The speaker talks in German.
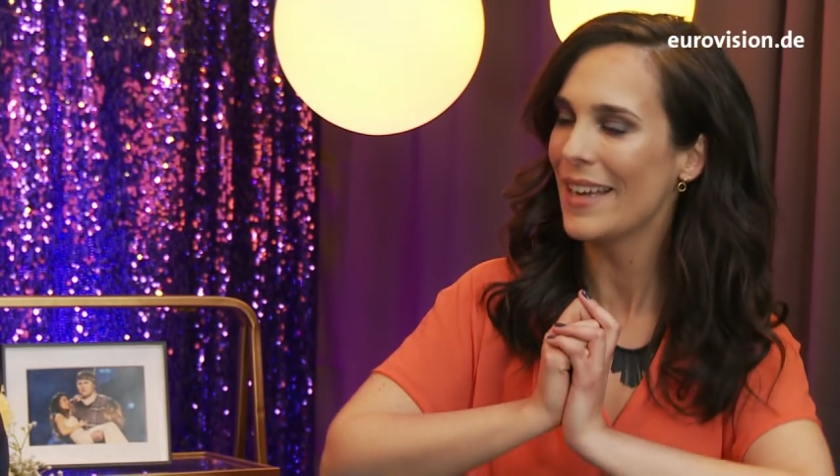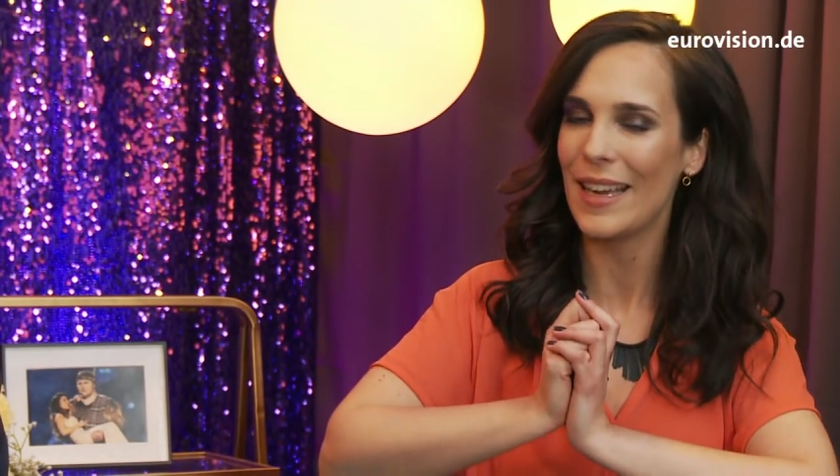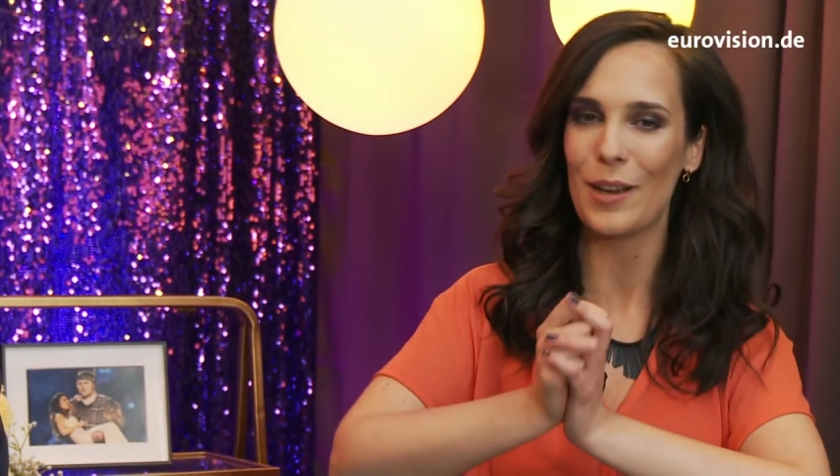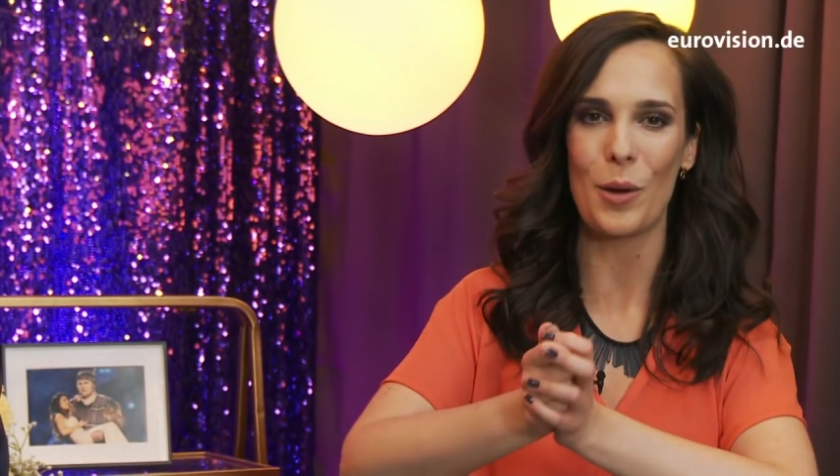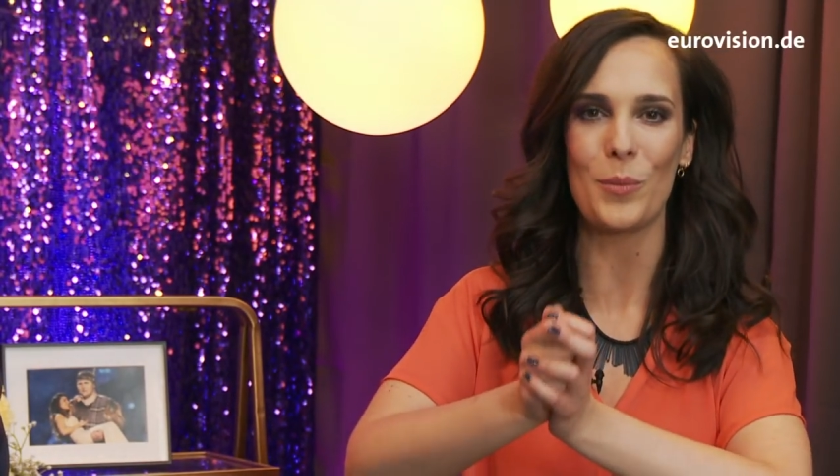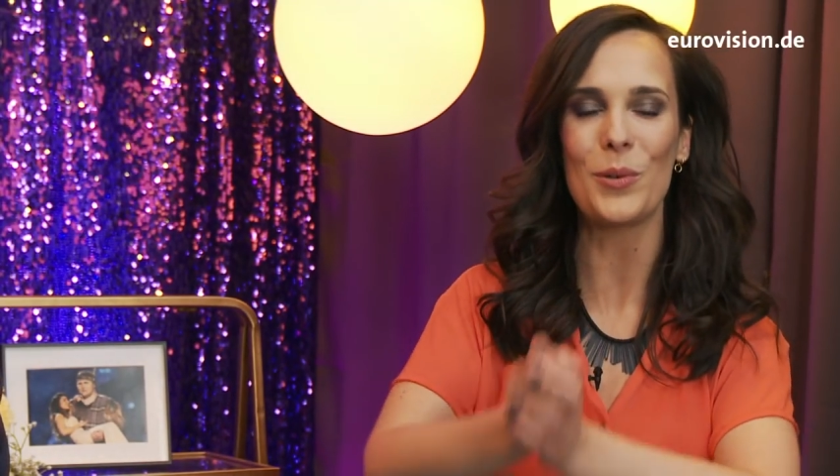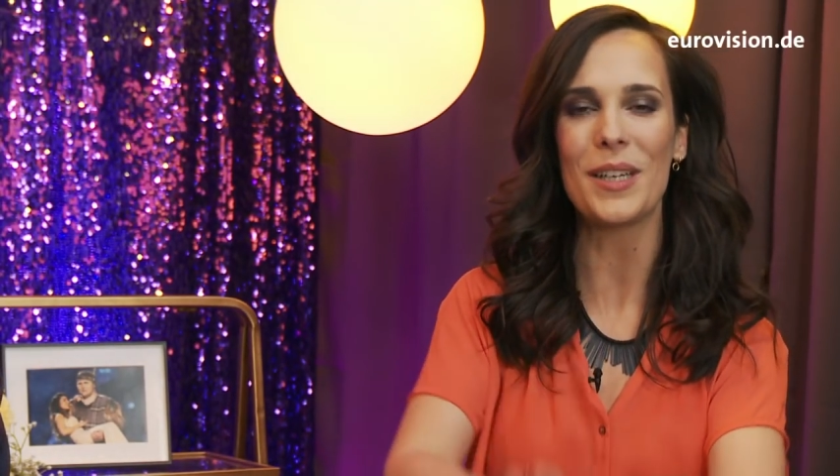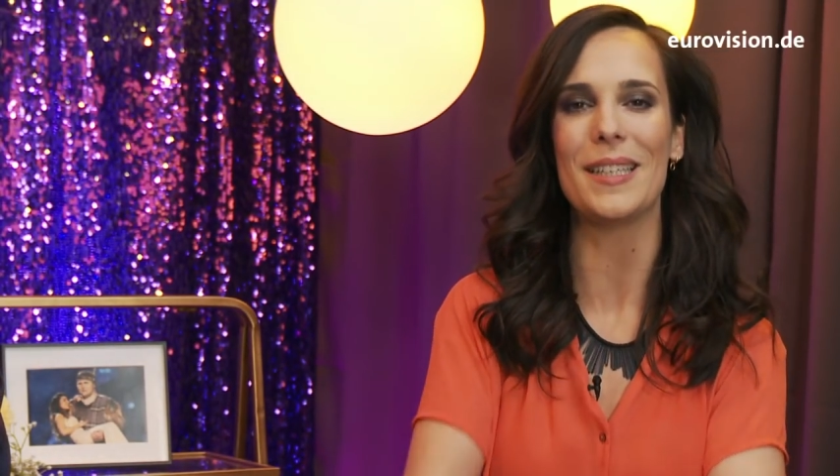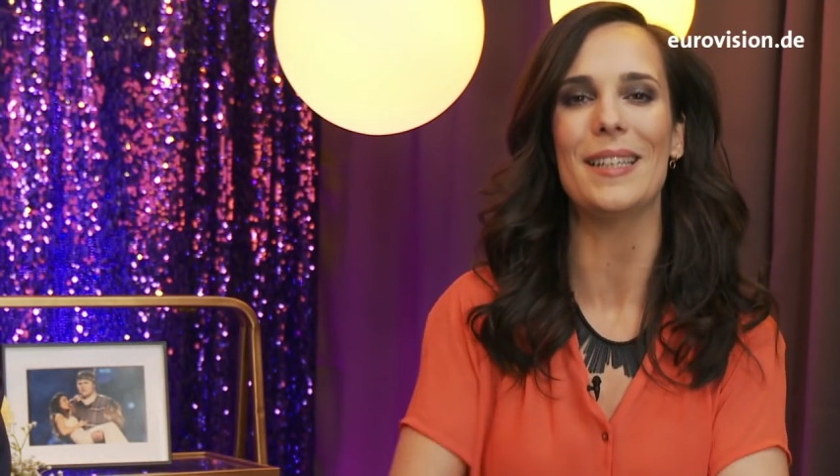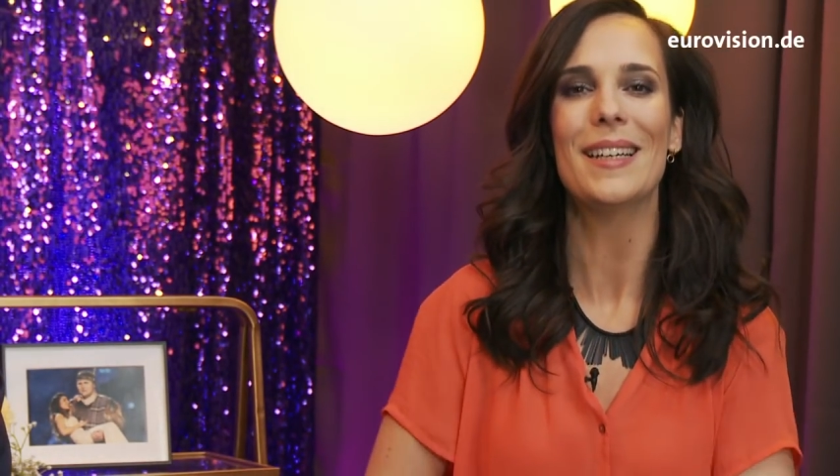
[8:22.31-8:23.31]
äh,
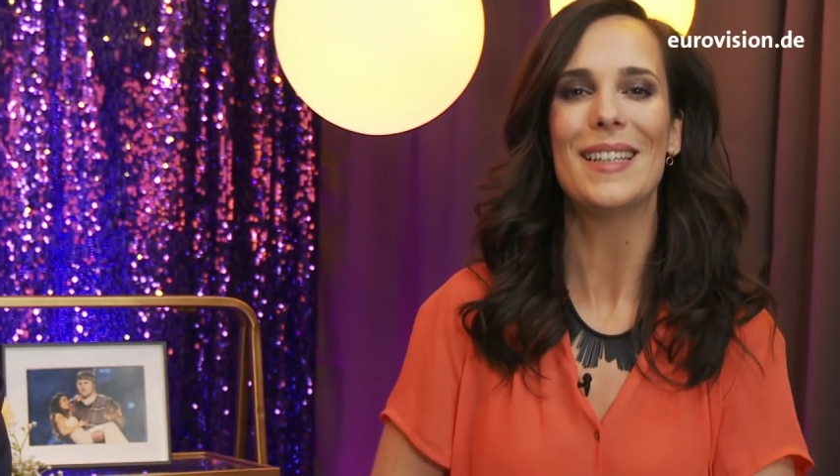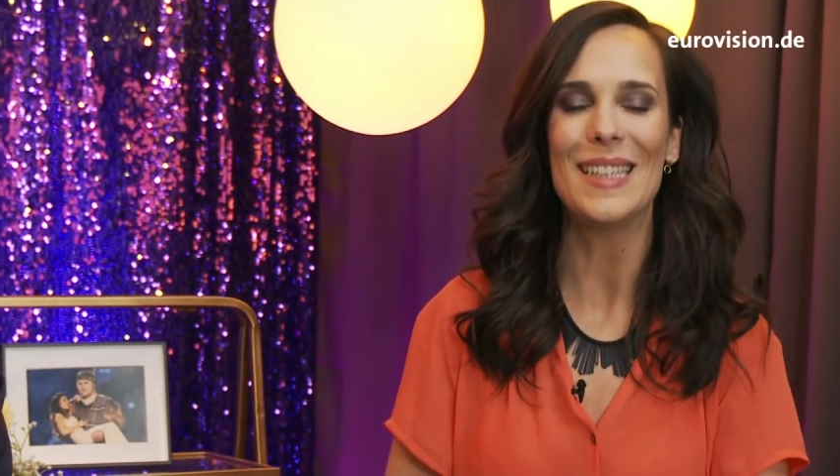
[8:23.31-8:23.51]
Community,